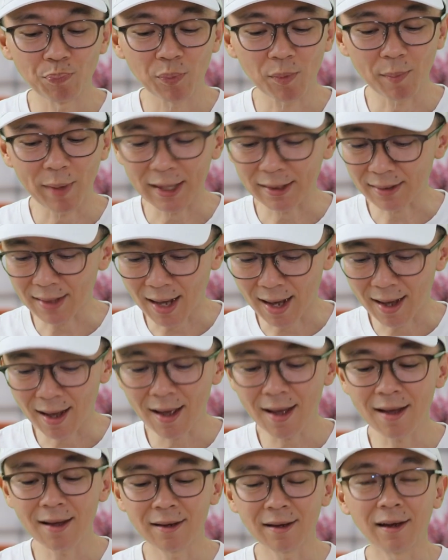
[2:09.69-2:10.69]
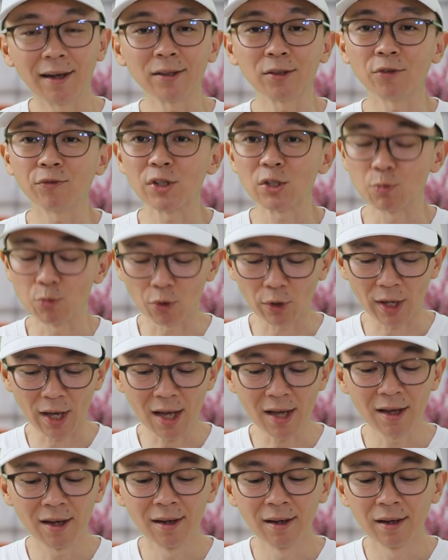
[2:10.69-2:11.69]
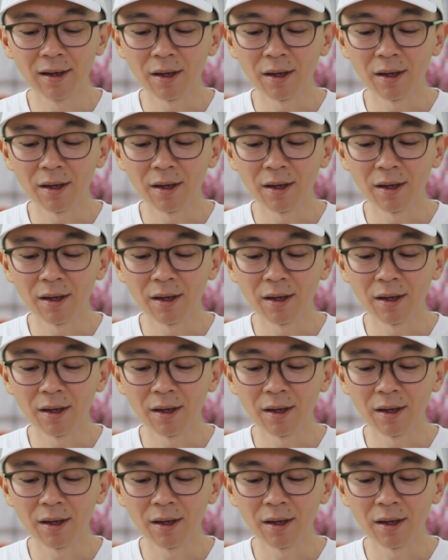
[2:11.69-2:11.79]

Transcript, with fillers: Meta atau Facebook ya,